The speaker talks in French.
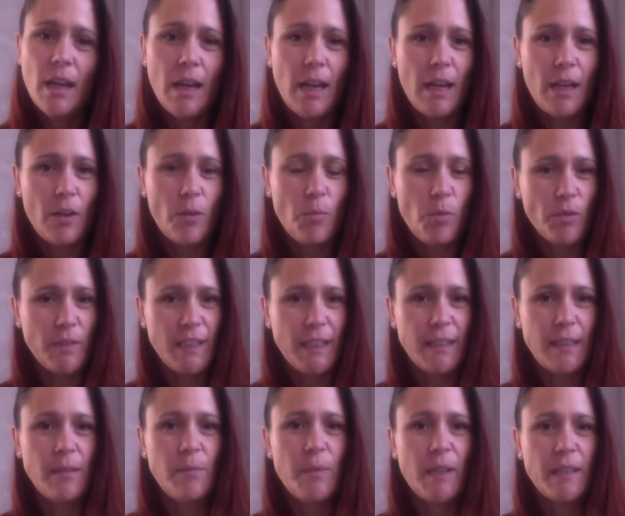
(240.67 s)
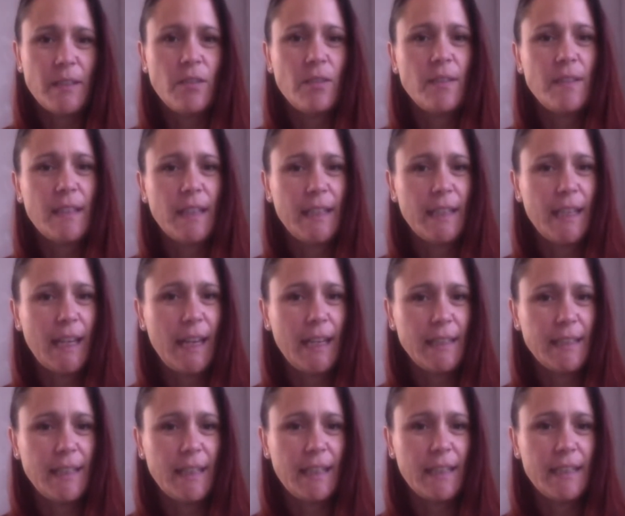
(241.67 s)
alors pour certaines personnes, c'est un
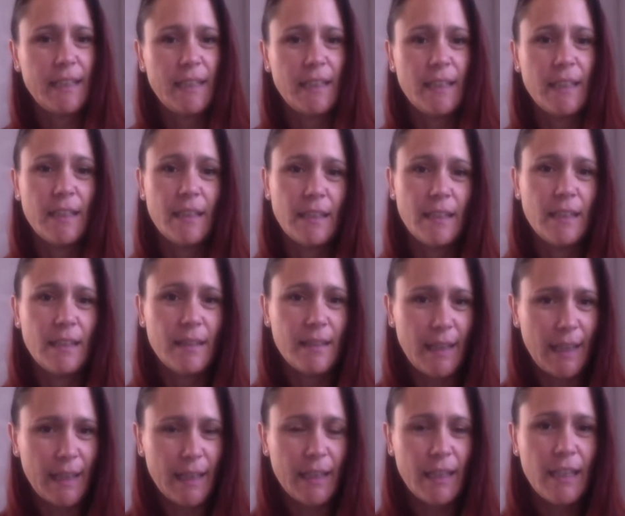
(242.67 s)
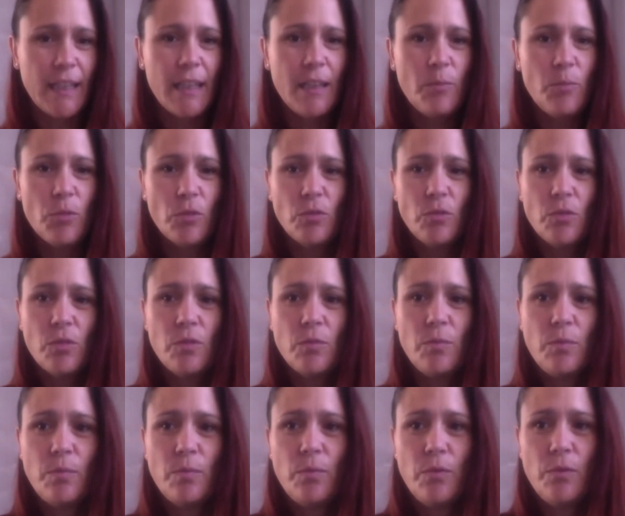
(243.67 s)
caractère qui est sacré, pour d'autres,
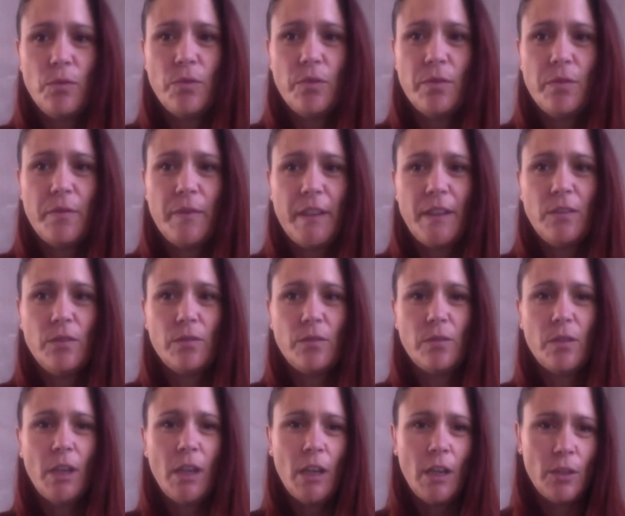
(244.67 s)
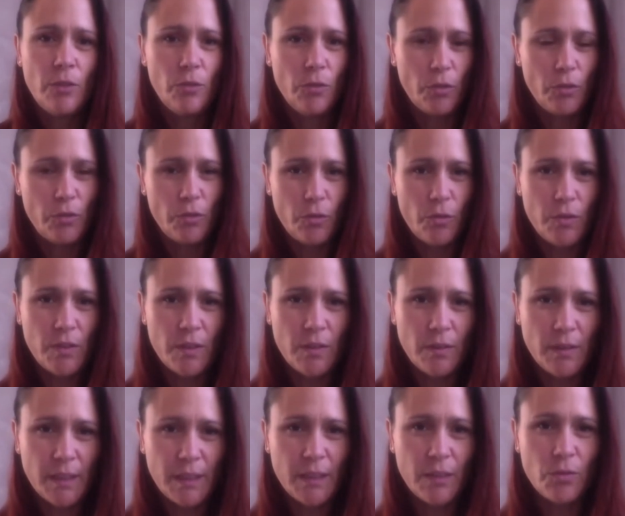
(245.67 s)
plus le fait de, se
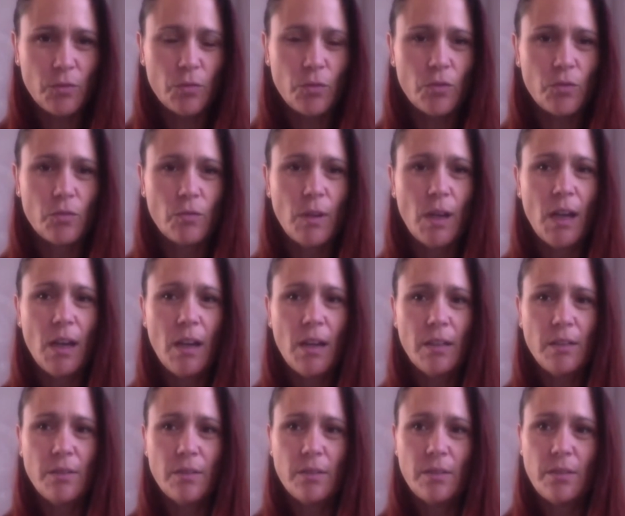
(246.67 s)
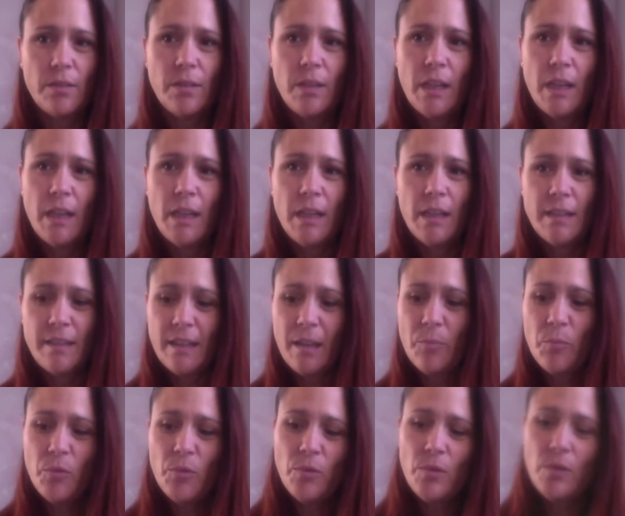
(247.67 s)
recentrer sur soi. De, c'est
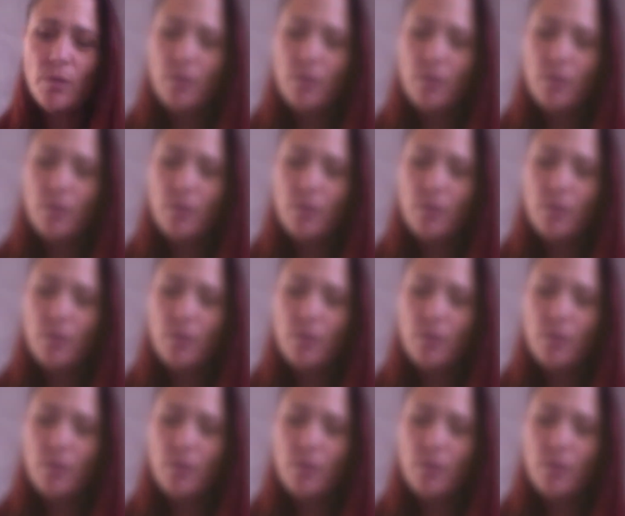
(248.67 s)
un peu